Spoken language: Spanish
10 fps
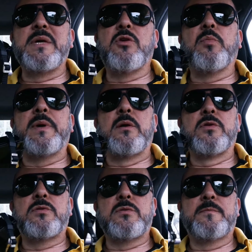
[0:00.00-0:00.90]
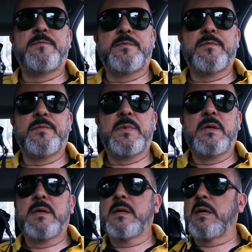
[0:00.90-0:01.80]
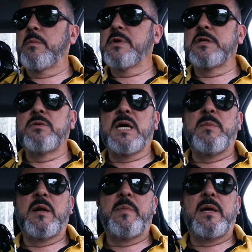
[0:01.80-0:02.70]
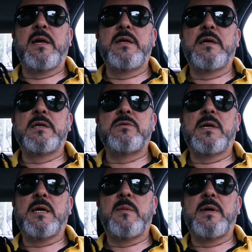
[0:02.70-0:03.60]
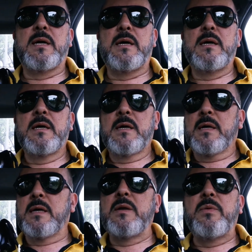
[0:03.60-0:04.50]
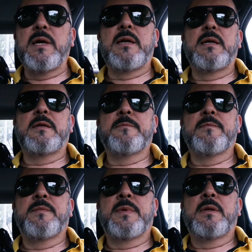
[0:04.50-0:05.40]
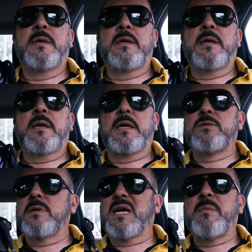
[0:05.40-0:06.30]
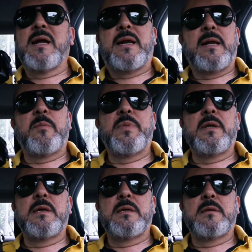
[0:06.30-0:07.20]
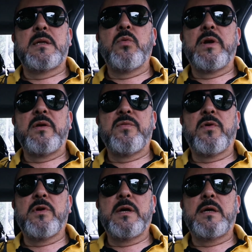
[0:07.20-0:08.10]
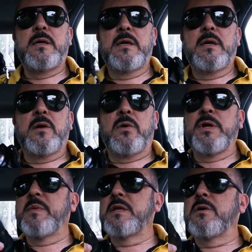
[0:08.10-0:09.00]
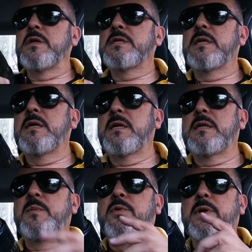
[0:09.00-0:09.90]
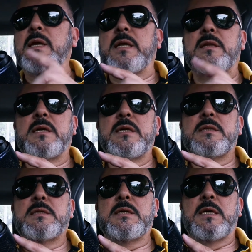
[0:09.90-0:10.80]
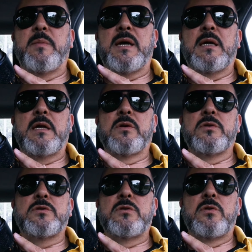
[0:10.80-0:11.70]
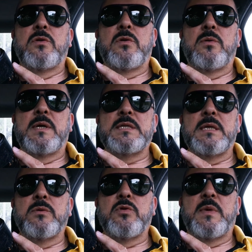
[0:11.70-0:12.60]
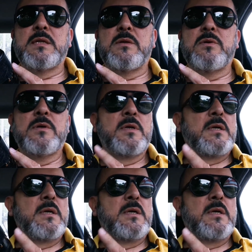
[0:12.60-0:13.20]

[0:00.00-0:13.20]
mi copiloto, porque es una cámara pequeña, es una cámara liviana, es una cámara rápida, de buen enfoque. Obviamente con este tipo de lentes eh, mecánicos no va a ser automático